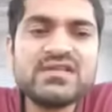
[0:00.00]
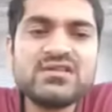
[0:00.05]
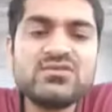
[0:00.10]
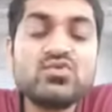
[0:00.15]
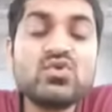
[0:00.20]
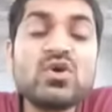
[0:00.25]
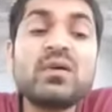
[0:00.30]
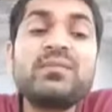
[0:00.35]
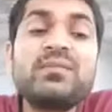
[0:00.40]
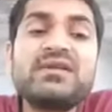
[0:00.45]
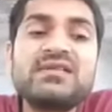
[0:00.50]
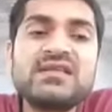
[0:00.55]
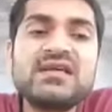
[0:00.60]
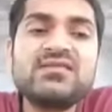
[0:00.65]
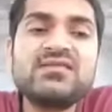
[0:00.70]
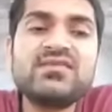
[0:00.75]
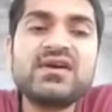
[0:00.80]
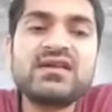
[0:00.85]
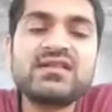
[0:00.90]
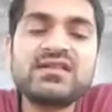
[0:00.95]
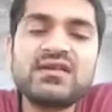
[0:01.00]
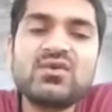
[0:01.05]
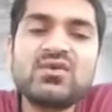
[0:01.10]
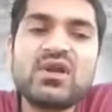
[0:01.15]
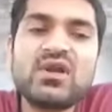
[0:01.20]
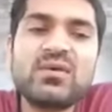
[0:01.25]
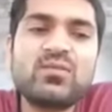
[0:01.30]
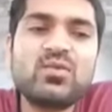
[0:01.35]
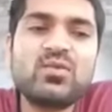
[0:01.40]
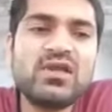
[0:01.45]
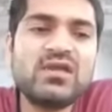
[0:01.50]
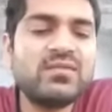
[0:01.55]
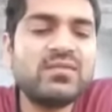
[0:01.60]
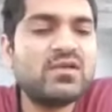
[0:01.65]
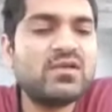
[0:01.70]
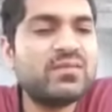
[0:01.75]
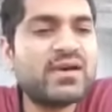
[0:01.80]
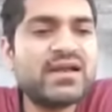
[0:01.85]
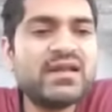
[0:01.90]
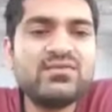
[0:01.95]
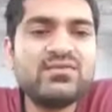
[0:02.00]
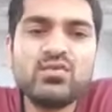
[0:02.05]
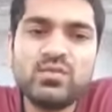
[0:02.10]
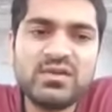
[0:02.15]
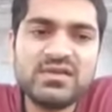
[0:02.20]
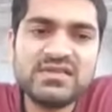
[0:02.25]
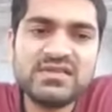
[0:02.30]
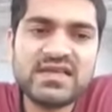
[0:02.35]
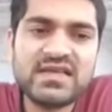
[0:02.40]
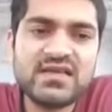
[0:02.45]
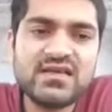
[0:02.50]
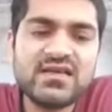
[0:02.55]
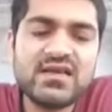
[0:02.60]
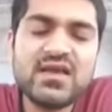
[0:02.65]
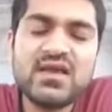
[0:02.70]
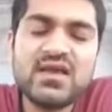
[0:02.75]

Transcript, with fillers: चीज़ जो आप डिज़र्व करते हैं और आपको नहीं मिल पा रही वो मिल जाएगी